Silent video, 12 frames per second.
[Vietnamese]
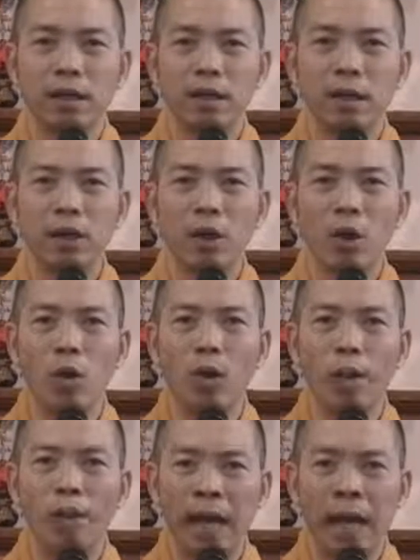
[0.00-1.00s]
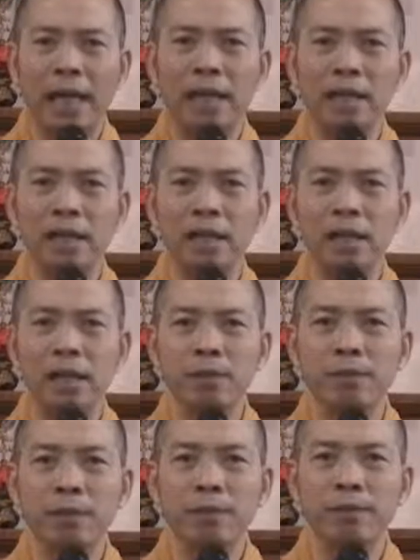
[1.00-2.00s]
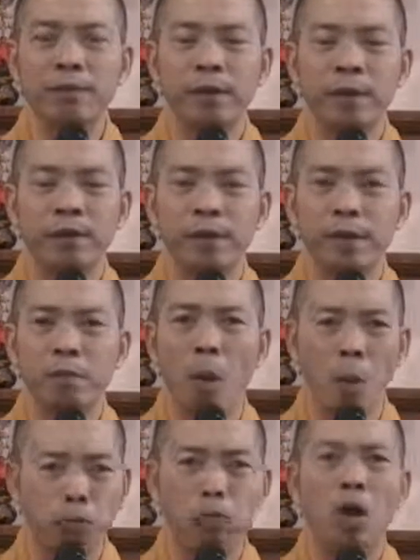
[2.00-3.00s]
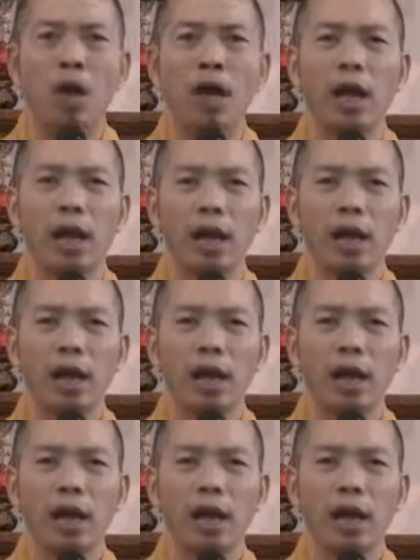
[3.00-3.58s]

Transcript: ghế gỗ cẩm lai chăng nữa, nhưng bị, vẫn bị mục thôi à,